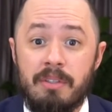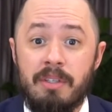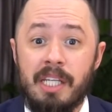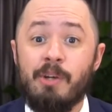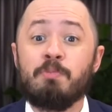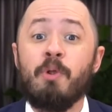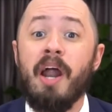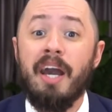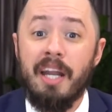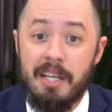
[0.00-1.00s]
e não
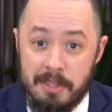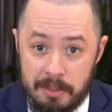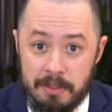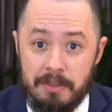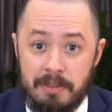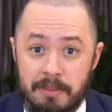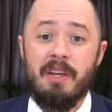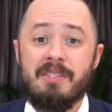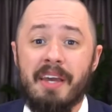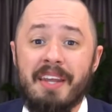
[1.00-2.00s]
explorar crianças.
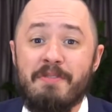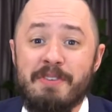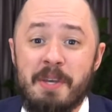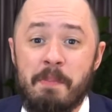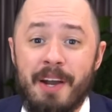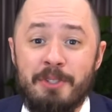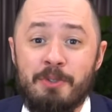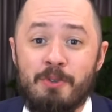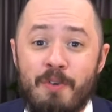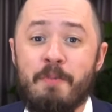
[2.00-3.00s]
Isso aí deve fazer parte do
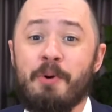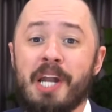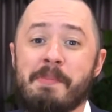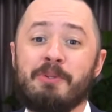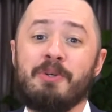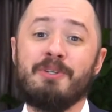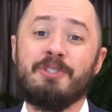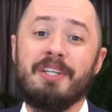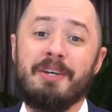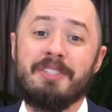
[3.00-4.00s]
novo programa do Rio de
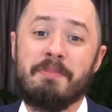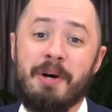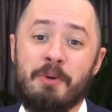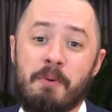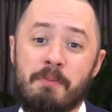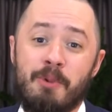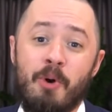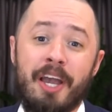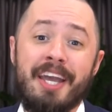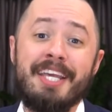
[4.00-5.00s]
Janeiro chamado
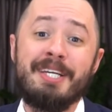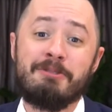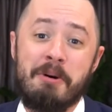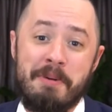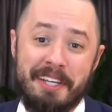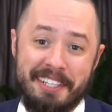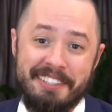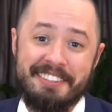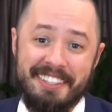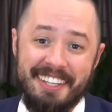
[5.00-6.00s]
Blogueirinhas da Manhã,
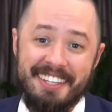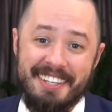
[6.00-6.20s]
né?